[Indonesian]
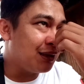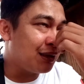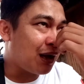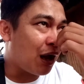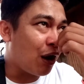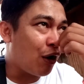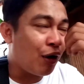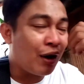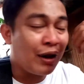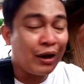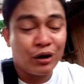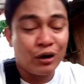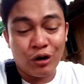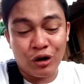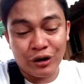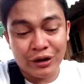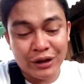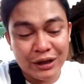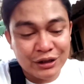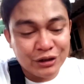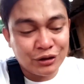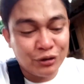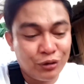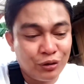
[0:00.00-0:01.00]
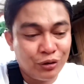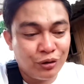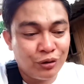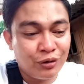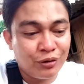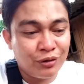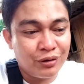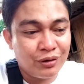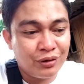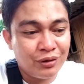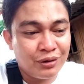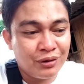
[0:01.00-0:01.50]
kalau di kontes tuh
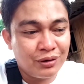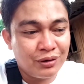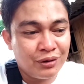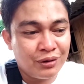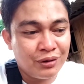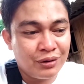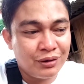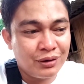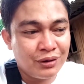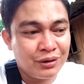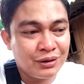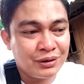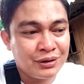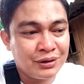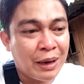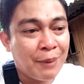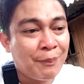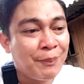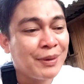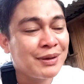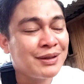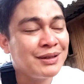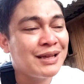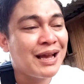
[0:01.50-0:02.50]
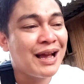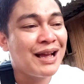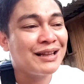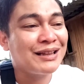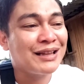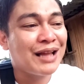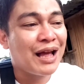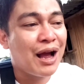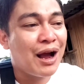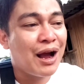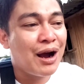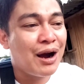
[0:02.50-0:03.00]
siapa sih yang
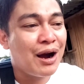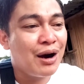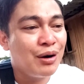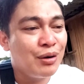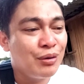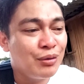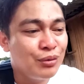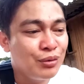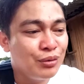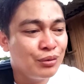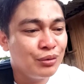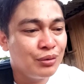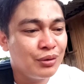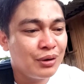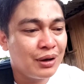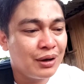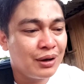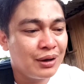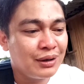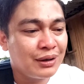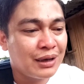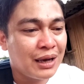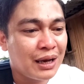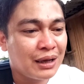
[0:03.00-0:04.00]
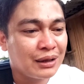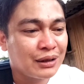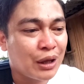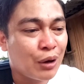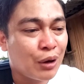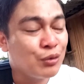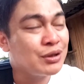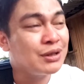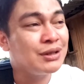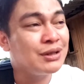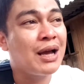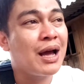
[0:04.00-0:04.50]
tahu yang
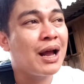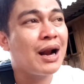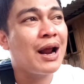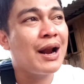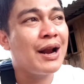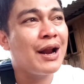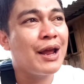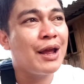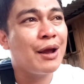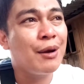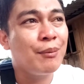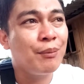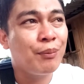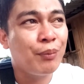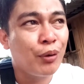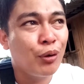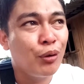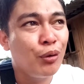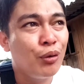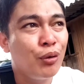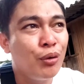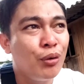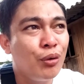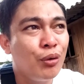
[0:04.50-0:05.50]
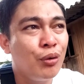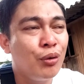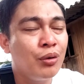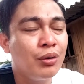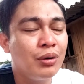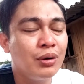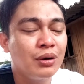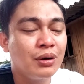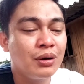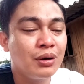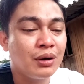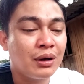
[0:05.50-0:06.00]
tahu sejarah ayam
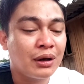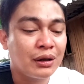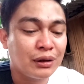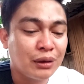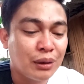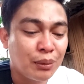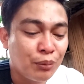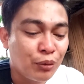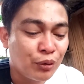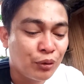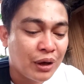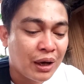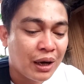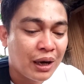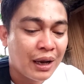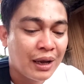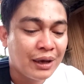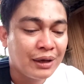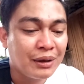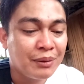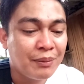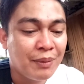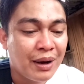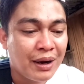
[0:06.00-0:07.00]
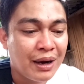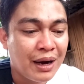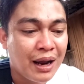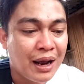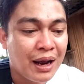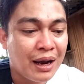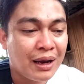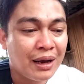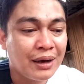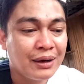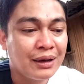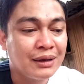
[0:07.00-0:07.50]
pelung ketemunya kayak
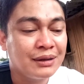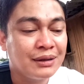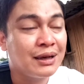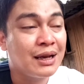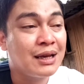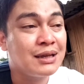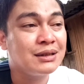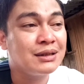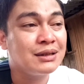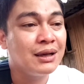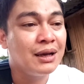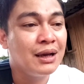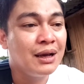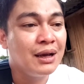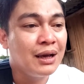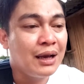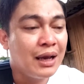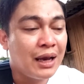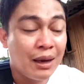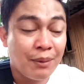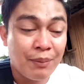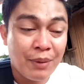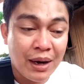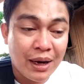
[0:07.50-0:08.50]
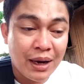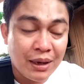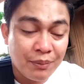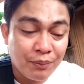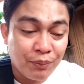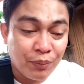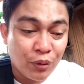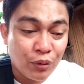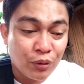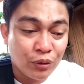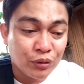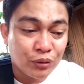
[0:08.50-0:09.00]
gimana kan yang jelas emang ayam
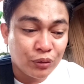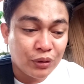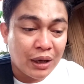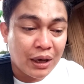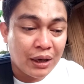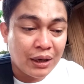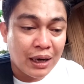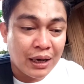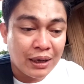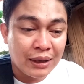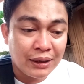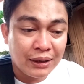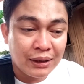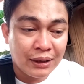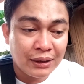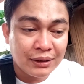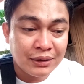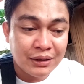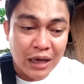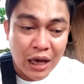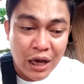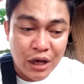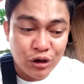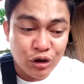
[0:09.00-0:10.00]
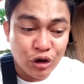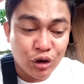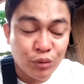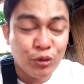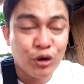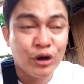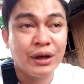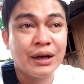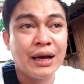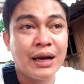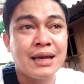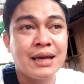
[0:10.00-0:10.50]
pelung tuh yang dari Cianjur
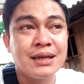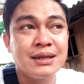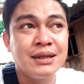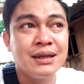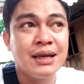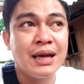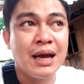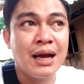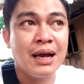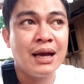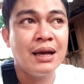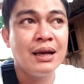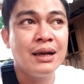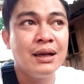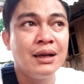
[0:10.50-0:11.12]
Bunikasi ya